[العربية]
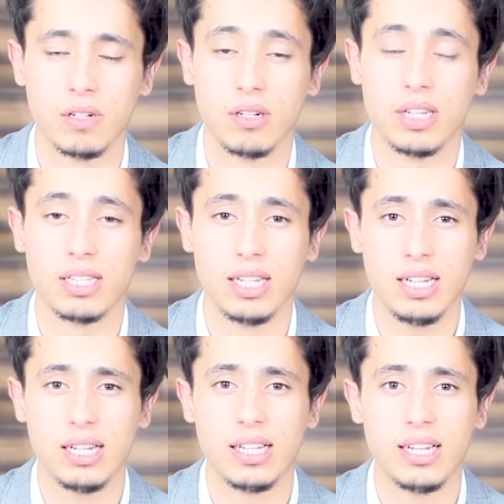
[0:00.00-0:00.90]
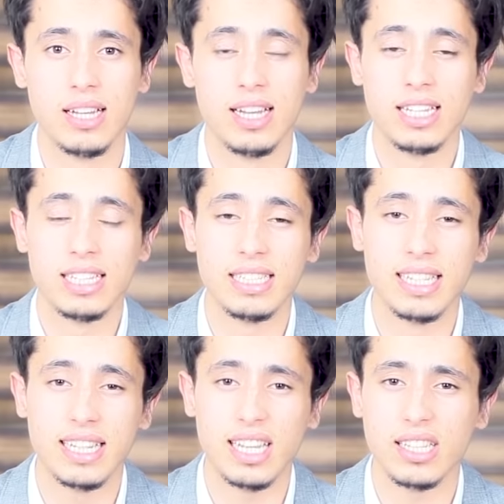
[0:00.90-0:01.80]
قال تعالى
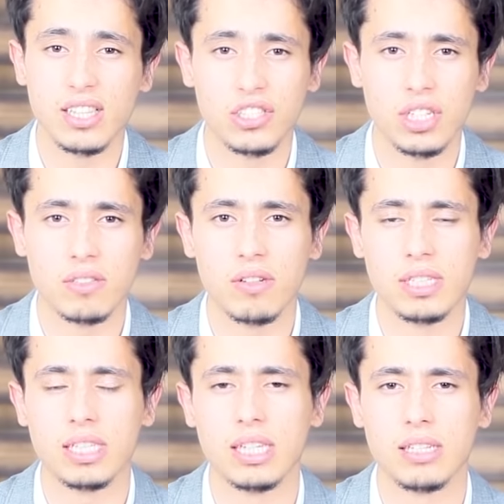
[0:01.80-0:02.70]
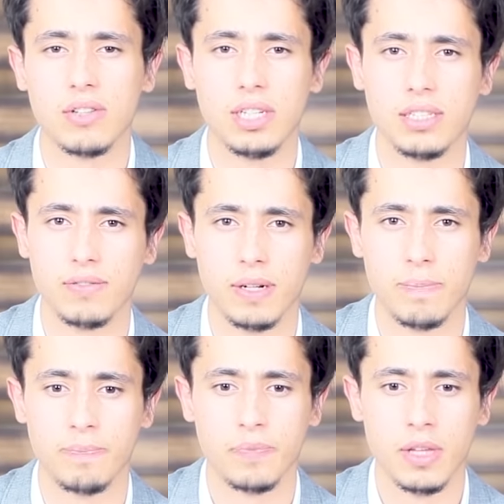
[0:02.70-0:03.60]
إن كيد الشيطان كان ضعيفا